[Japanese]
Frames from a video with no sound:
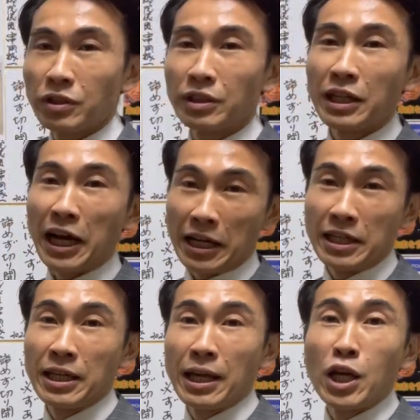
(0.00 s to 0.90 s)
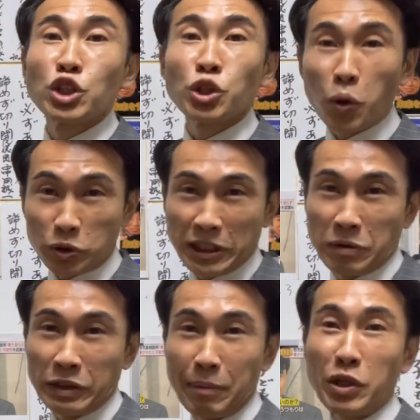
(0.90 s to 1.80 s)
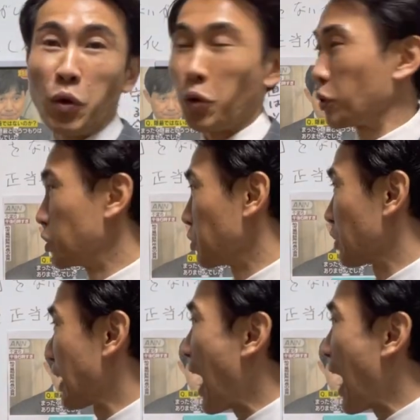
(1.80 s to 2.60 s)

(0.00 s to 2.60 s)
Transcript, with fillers: はい。調査のための保護ということで